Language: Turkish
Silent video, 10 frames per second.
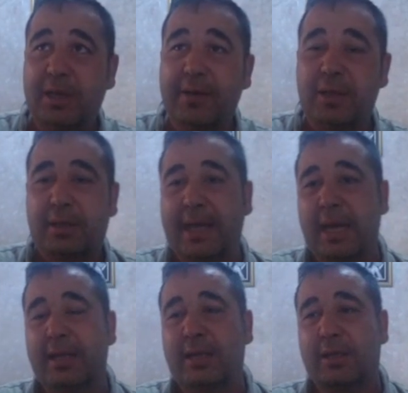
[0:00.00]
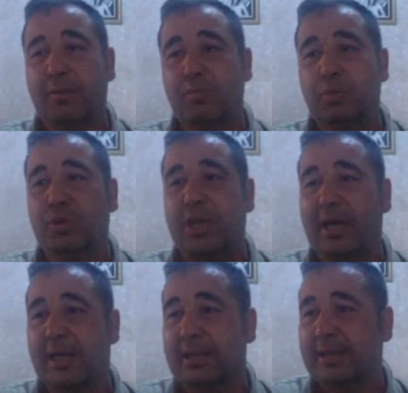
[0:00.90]
Evet geldik bu
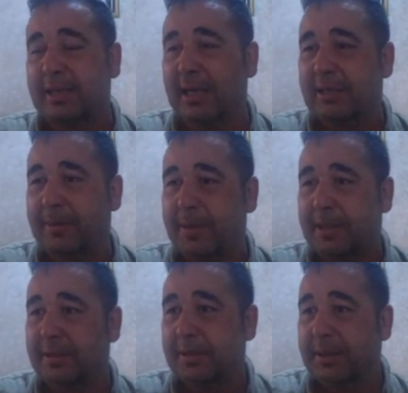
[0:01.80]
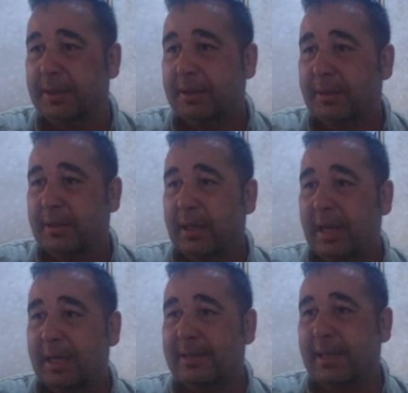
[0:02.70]
diyarların kralına bakın.
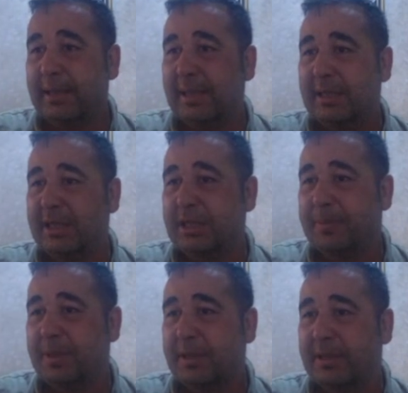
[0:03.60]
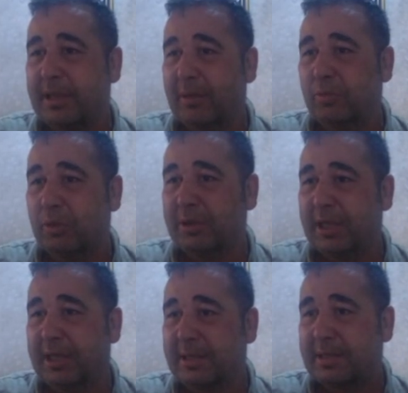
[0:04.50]
Arasay'da ilginç bir
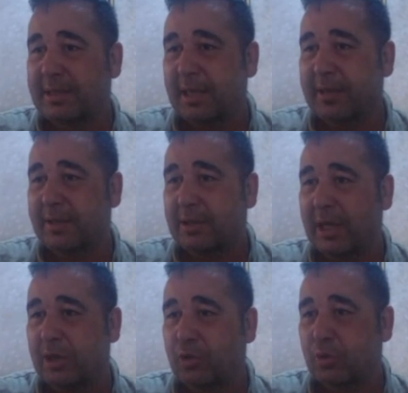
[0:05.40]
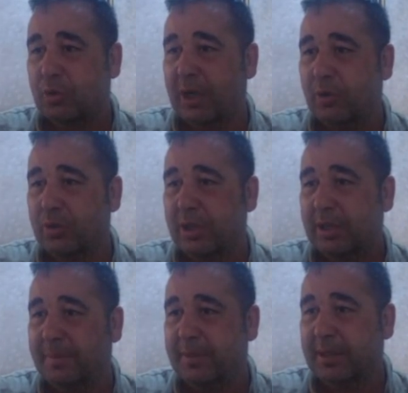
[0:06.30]
tablodayız. Evet yani şuranın
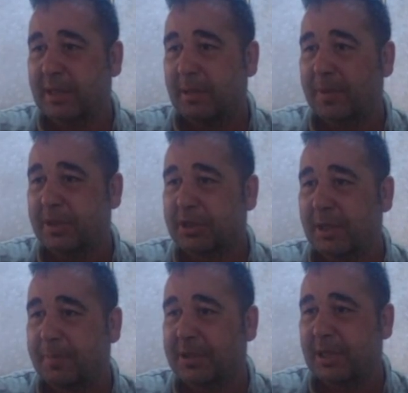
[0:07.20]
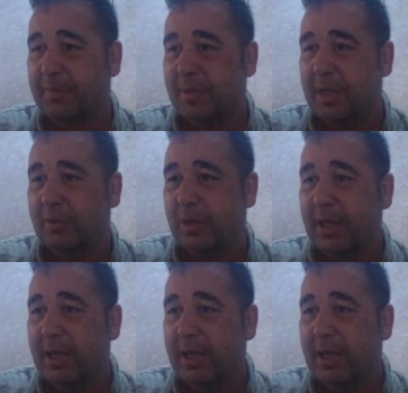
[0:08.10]
üzerinde bir kapanış yapacak mı yani?